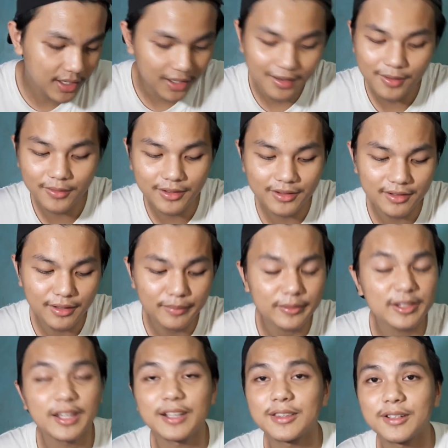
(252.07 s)
lang ako ng screen
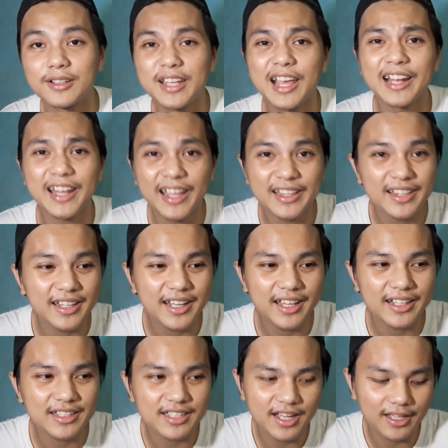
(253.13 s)
protector dahil
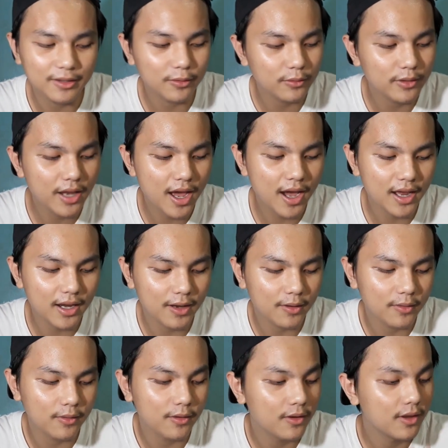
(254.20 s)
99 siya. At una akala ko,
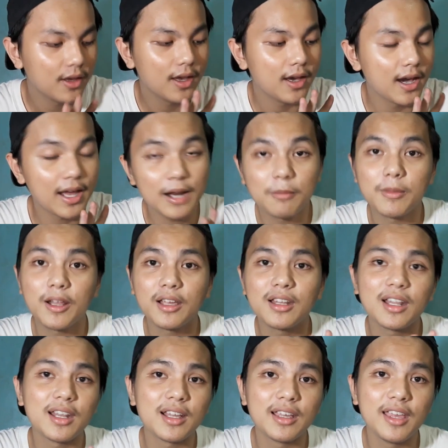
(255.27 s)
harap lang
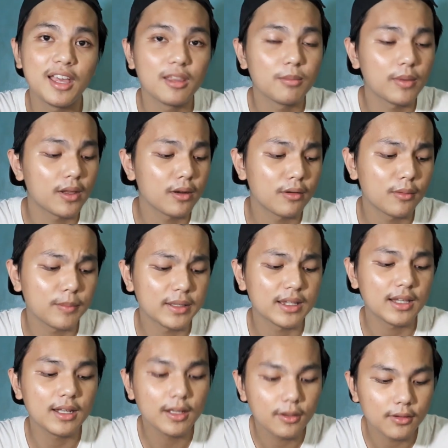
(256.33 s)
yung pero
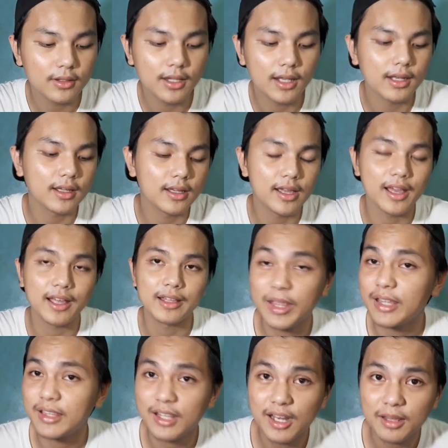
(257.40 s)
pati likod lalagyan. 99
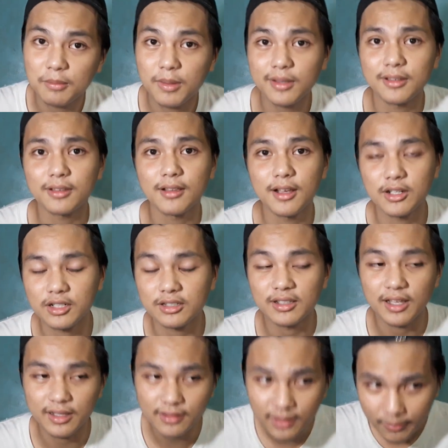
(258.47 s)
pesos lang sa
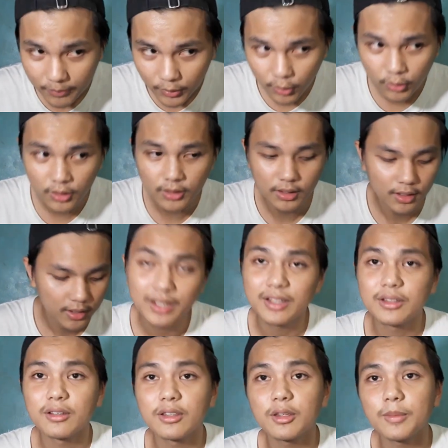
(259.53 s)
SM North.
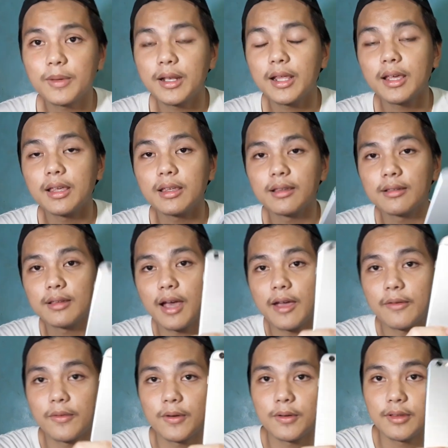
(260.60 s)
So ito pala is
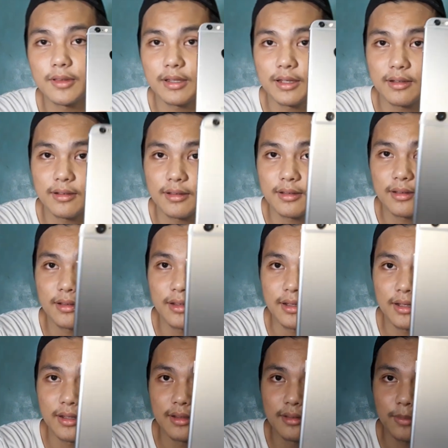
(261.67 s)
iPhone
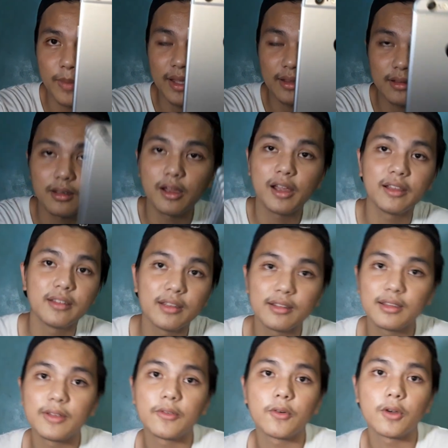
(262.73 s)
6 space gray
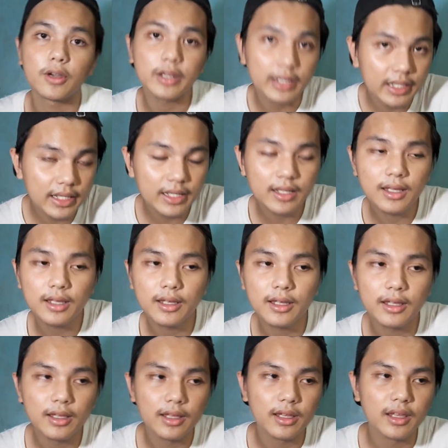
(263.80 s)
64 gb
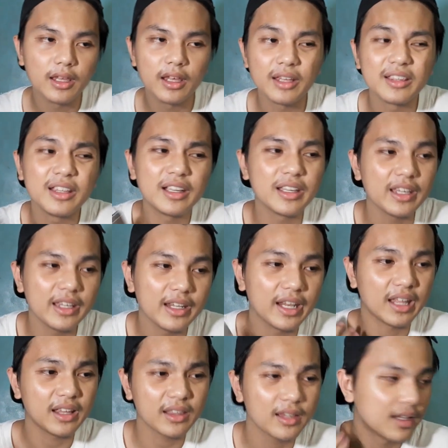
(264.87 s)
and ang init.